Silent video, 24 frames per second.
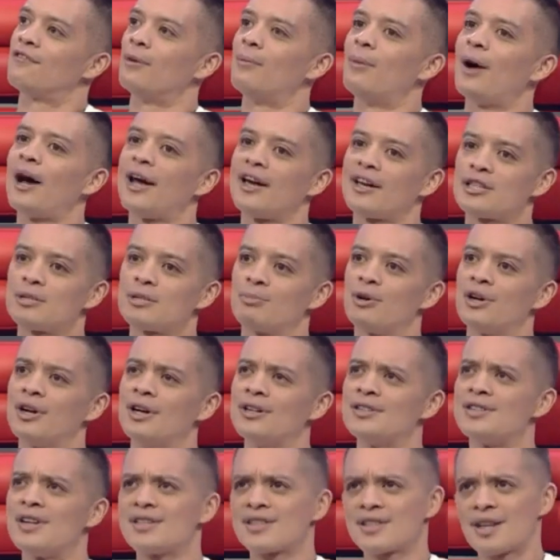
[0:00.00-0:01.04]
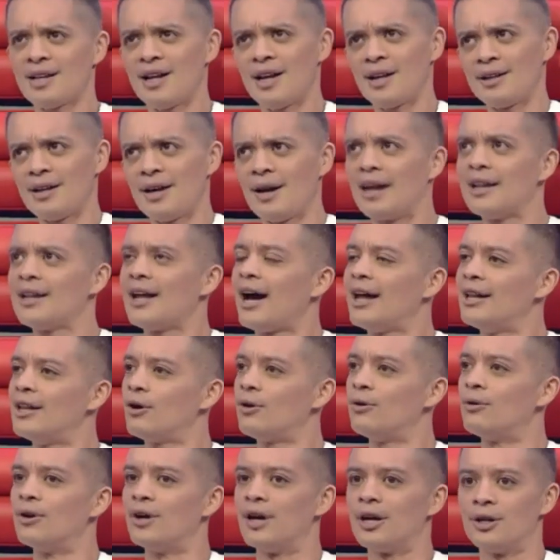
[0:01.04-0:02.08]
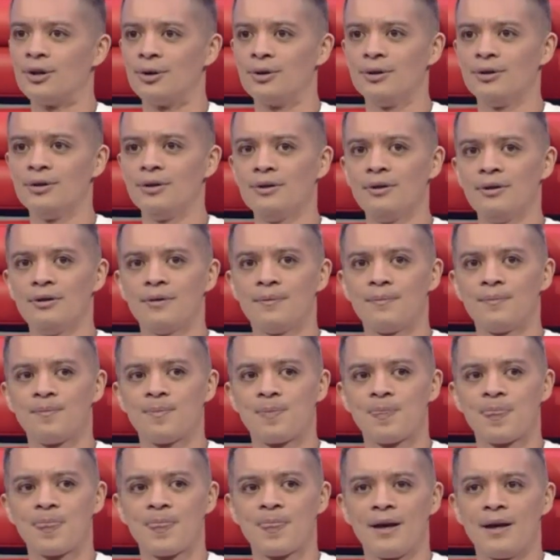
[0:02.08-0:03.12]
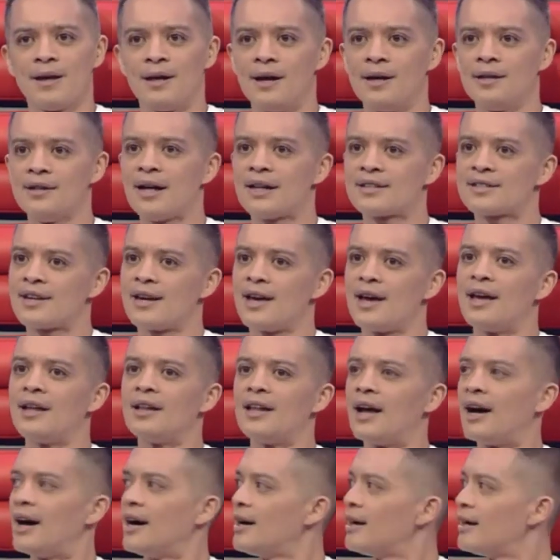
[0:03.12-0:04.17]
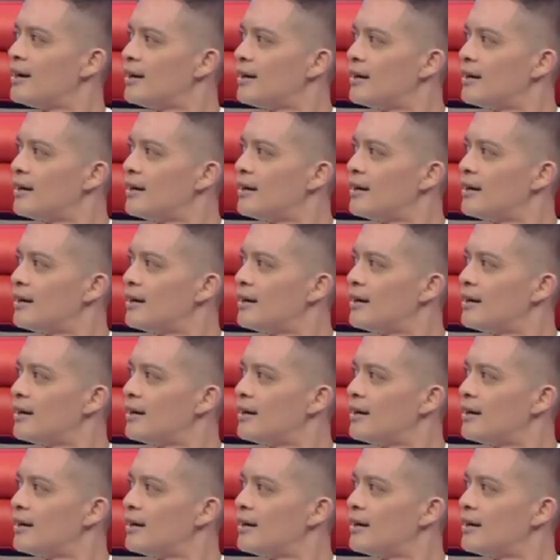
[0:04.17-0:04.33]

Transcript: from my experience, isa lang naalala kong ganon. And that's Na Ella. malakas